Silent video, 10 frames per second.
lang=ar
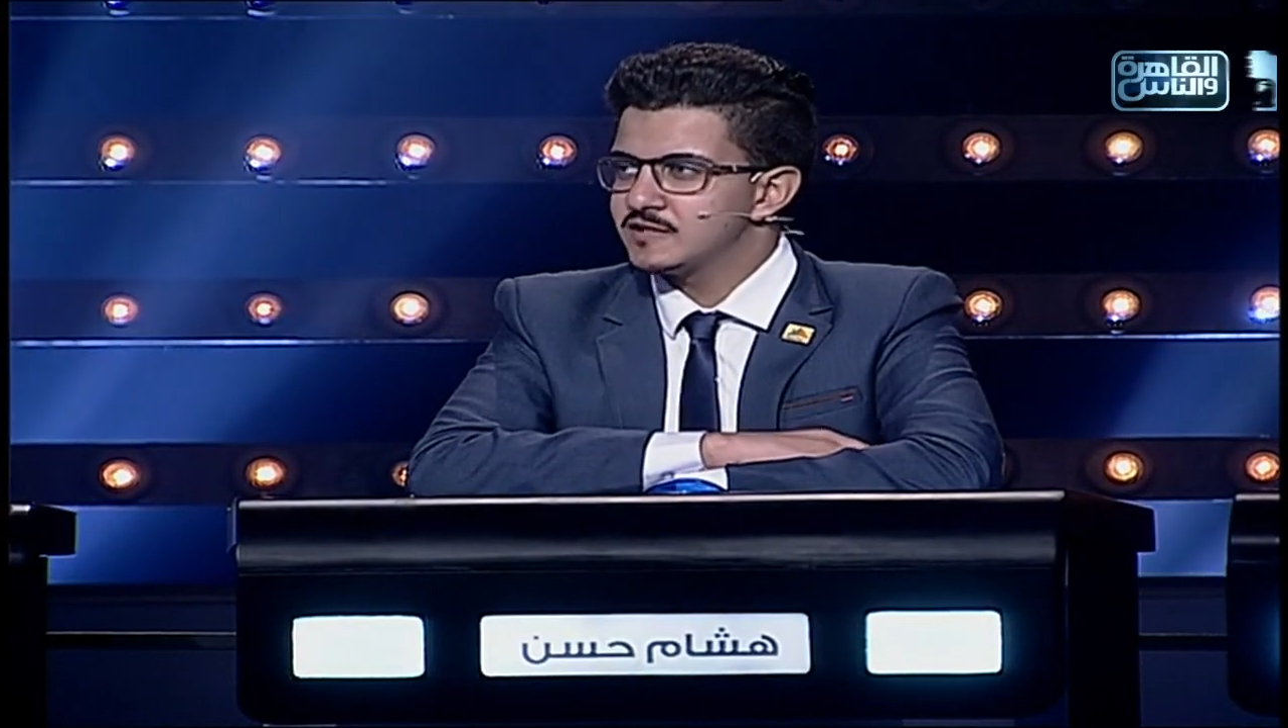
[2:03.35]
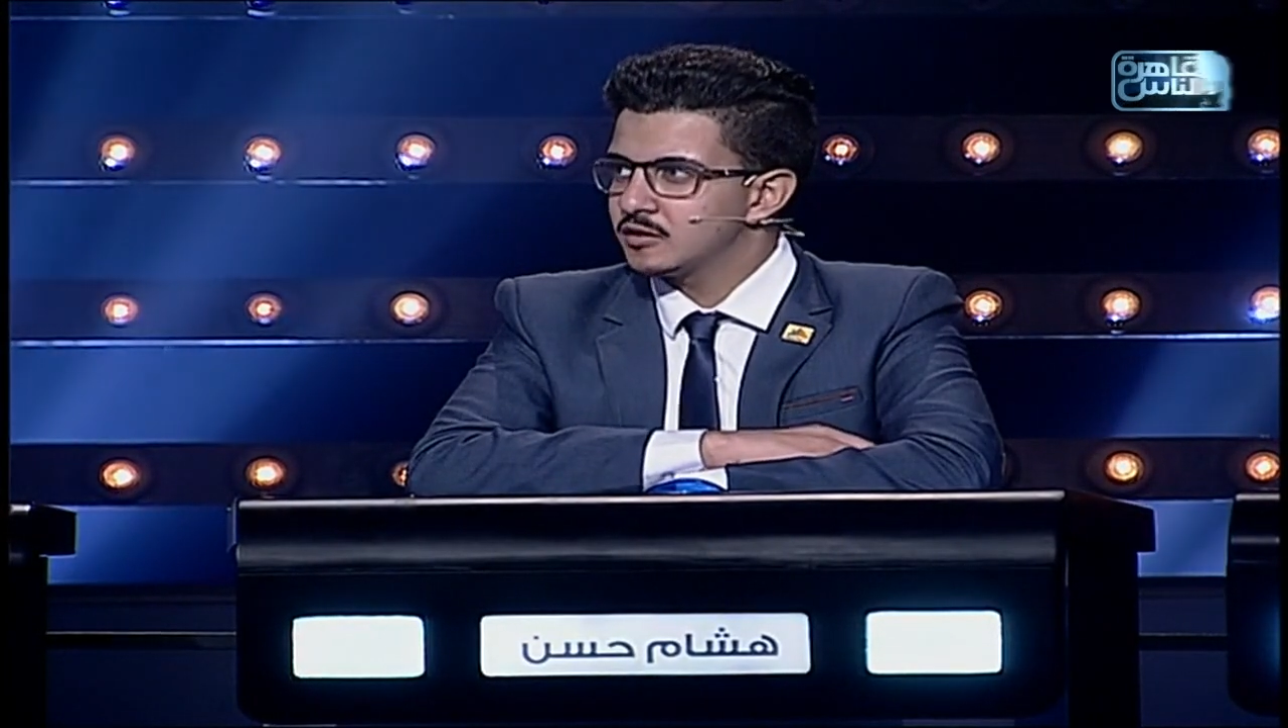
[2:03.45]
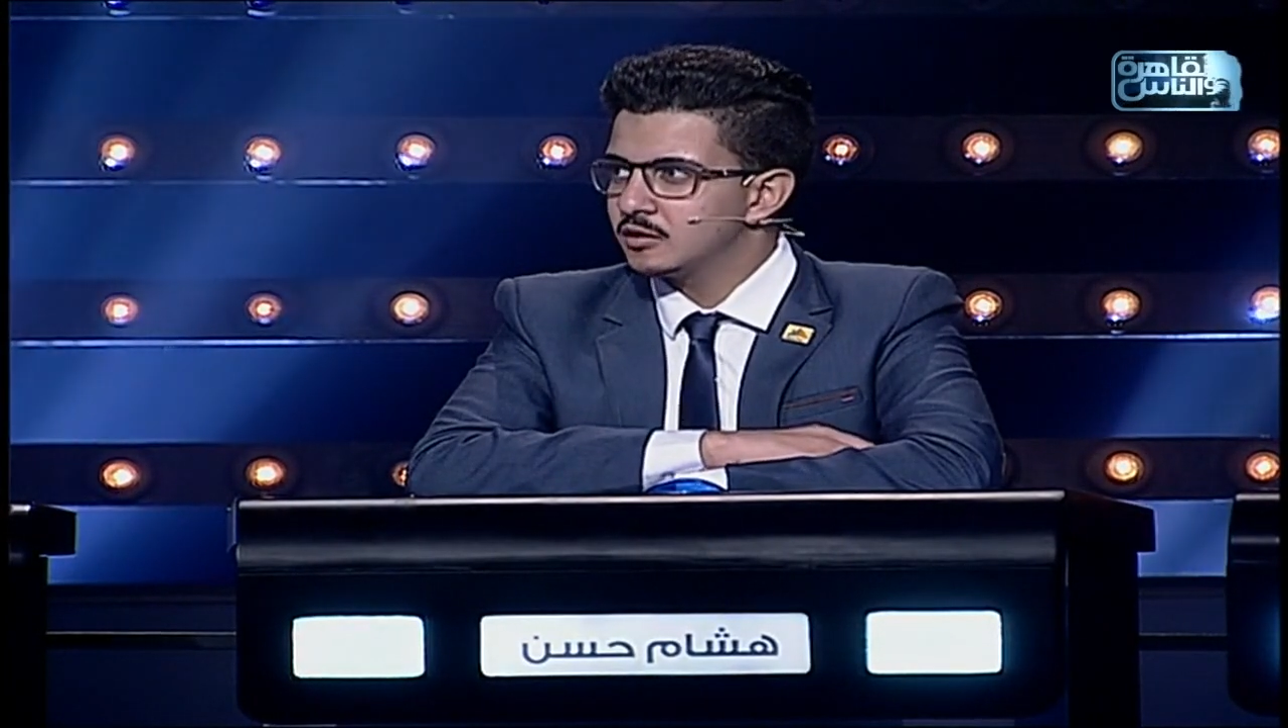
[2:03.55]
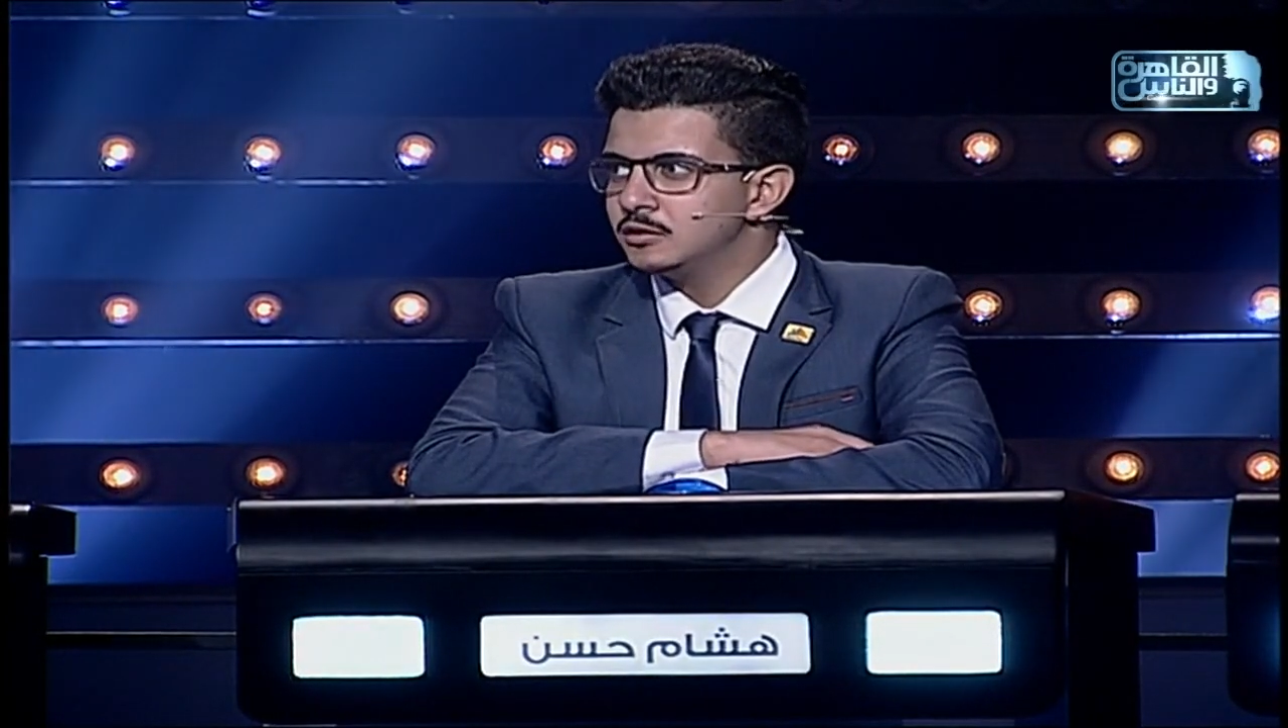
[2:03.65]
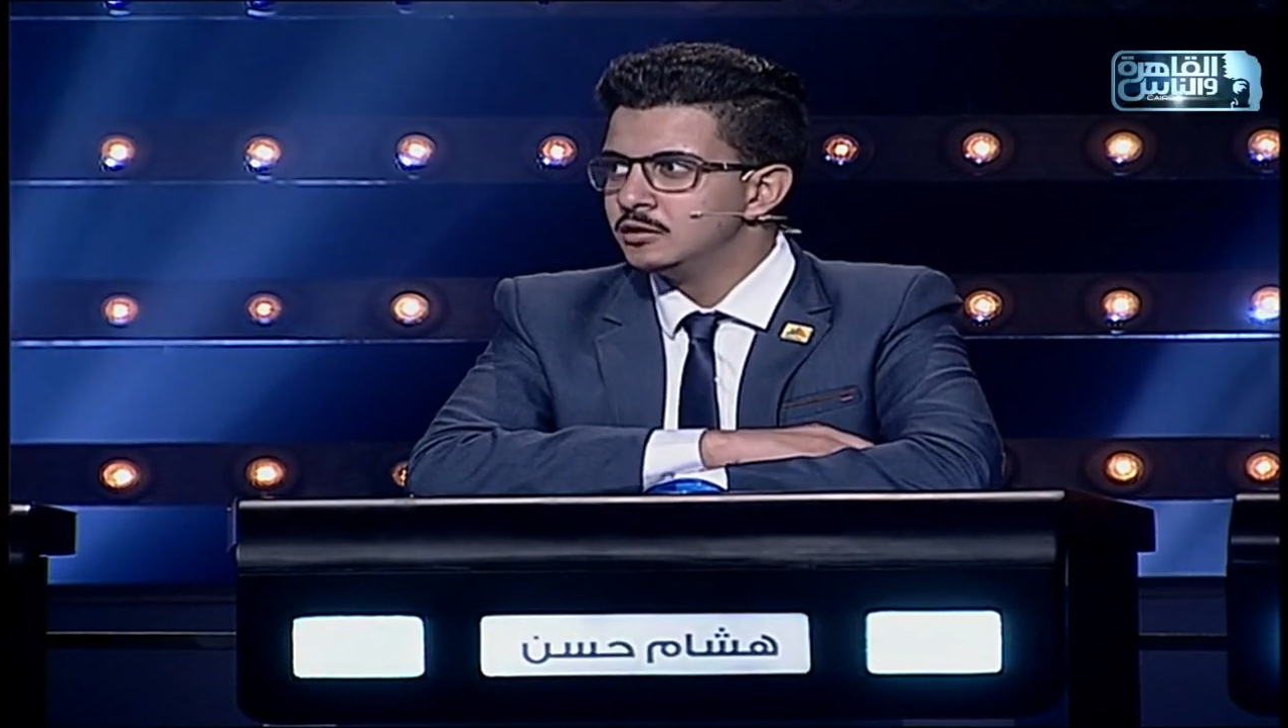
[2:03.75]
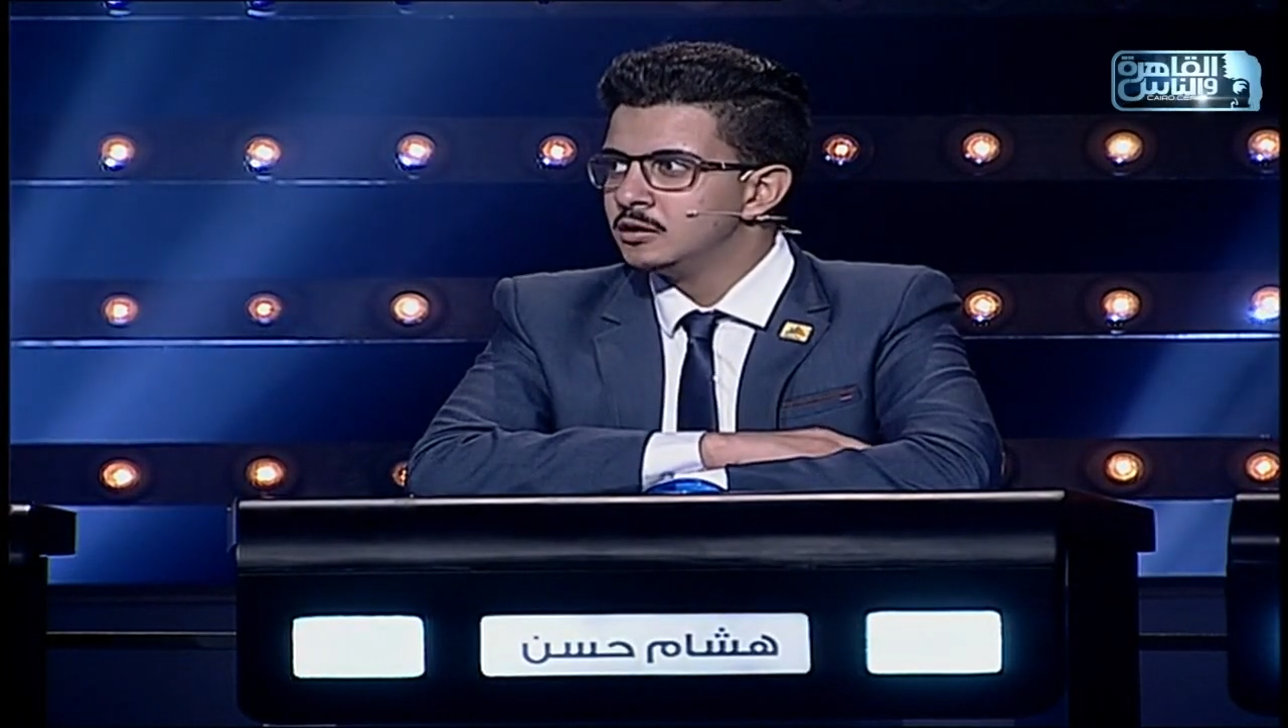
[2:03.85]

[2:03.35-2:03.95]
الثقه